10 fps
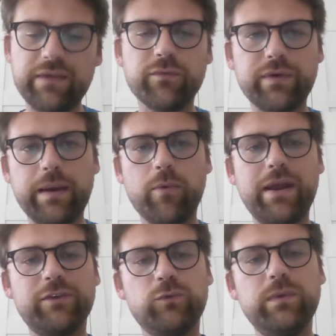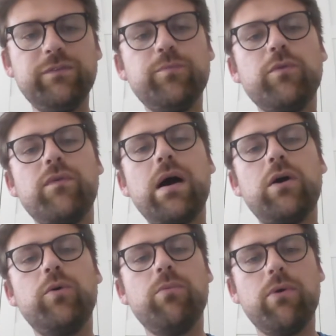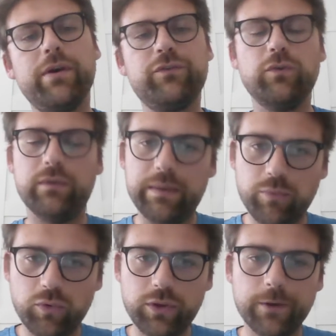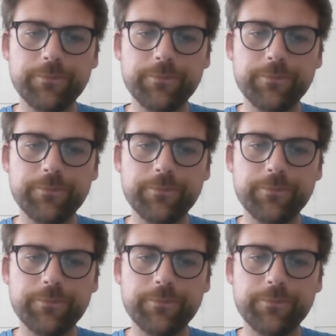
Ils vont vraiment la suivre pour voir comment elle se débrouille.